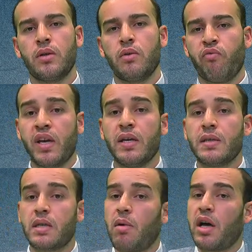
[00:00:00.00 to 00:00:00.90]
Ve
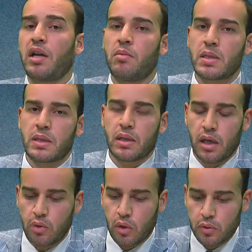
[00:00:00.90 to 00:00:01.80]
sabah namazına
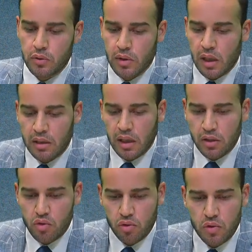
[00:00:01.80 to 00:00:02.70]
geliyor. Allah
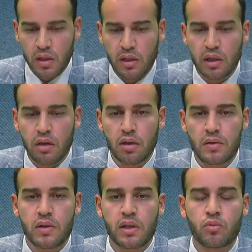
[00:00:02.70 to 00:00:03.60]
Resulü sallallahu aleyhi ve
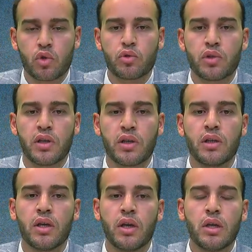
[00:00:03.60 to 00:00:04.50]
sellem diyor ki
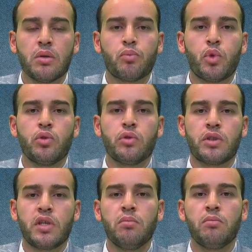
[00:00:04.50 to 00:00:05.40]
Bugün
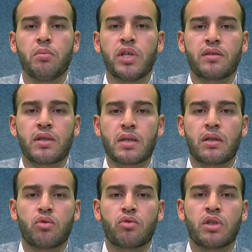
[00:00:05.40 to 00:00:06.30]
kim bir
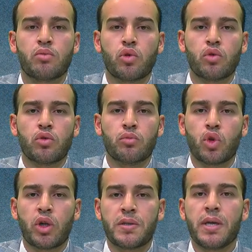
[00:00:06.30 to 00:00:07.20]
tasaddukta bulundu? Bu
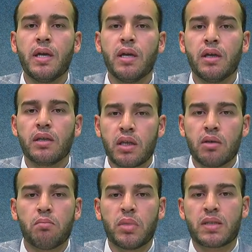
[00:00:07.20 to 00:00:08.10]
gece
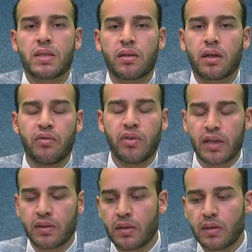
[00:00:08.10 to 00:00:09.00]
kim bir sadaka
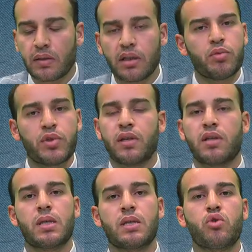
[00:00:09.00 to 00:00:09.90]
verdi? Kimseden
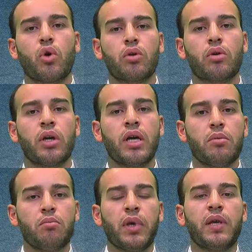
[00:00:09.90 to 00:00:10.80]
ses yok.
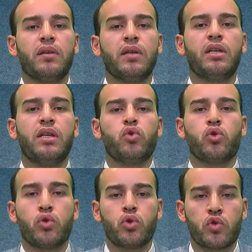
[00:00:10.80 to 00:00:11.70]
Bir, iki,
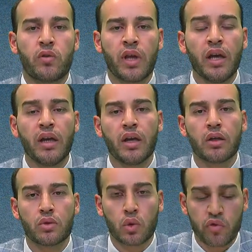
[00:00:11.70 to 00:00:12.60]
üçüncüsünde
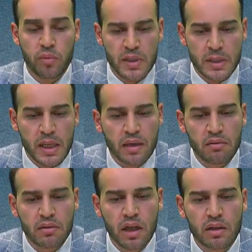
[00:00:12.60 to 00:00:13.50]
Urve bin
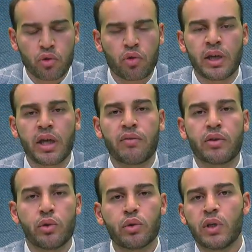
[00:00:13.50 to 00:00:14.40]
Zeyd kalkıyor ayağa ve
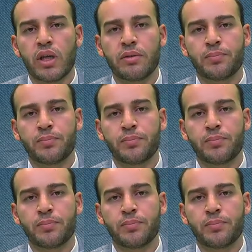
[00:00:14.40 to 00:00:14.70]
diyor ki